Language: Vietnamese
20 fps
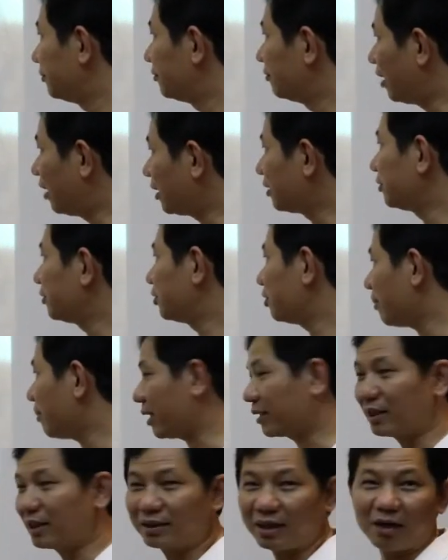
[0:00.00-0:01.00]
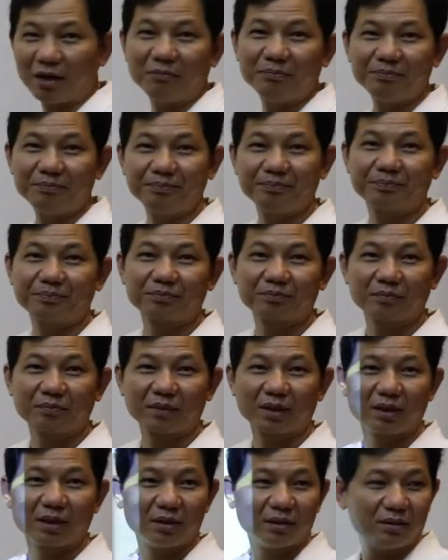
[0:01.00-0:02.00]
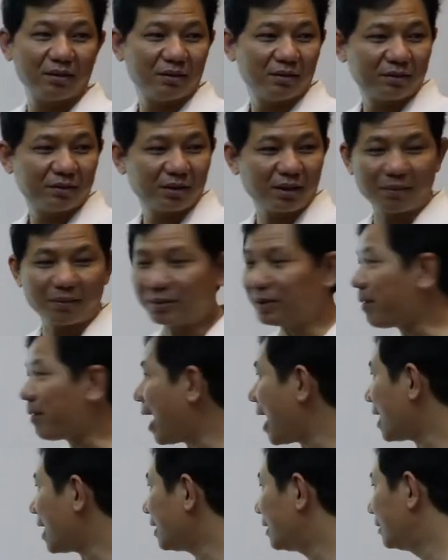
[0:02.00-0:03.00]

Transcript: vâng chúc bạn thành công trường hợp thứ ba